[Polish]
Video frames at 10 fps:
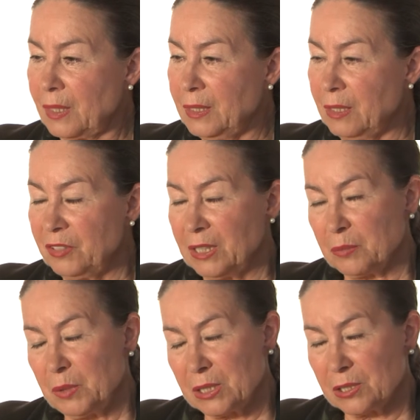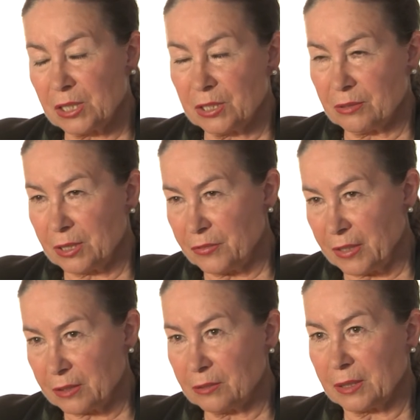ja mówię tak między trzecią a
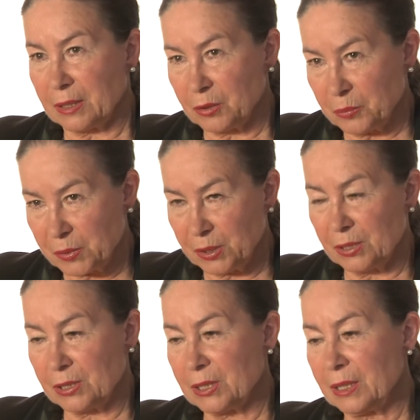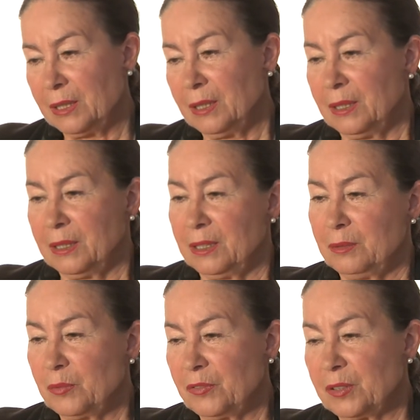czwartą rano przyjdźcie. I
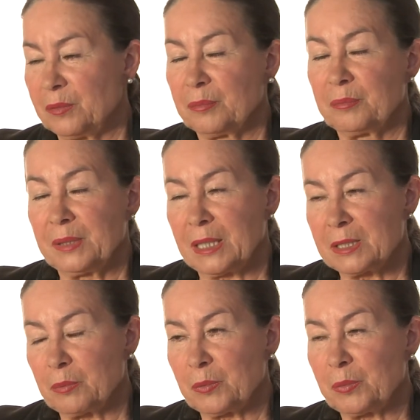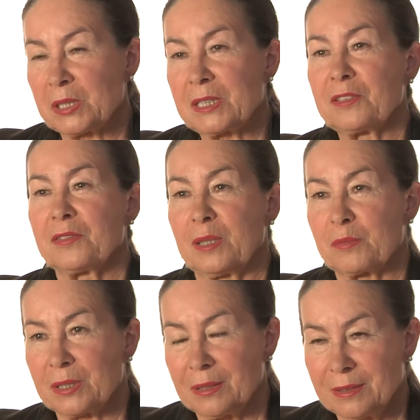mówię, tak sobie
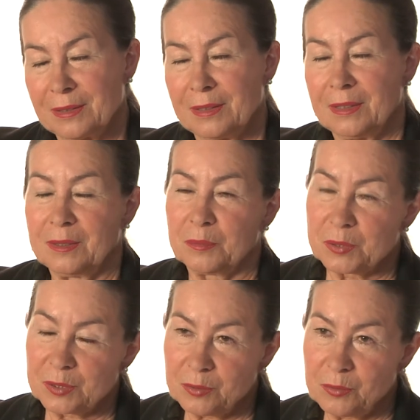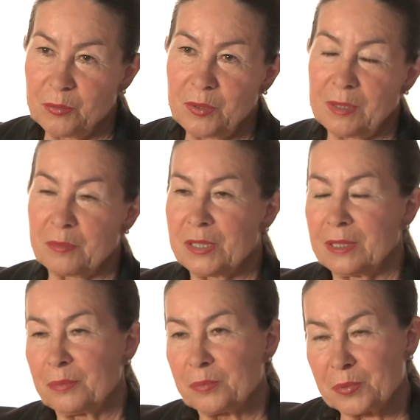postanowiłam, że umyłam
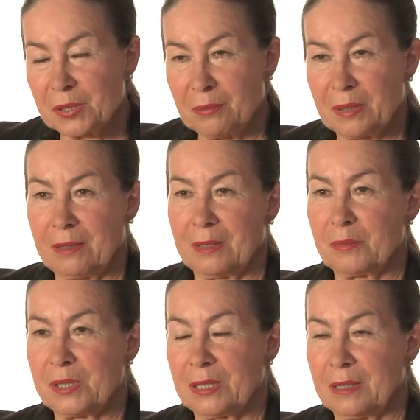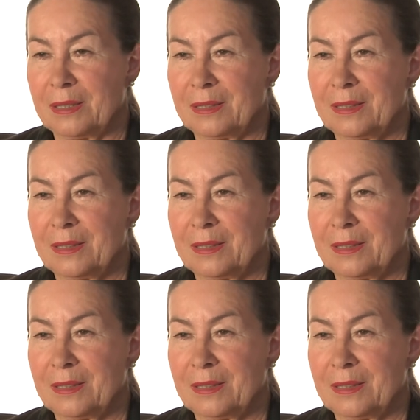się, przebrałam się,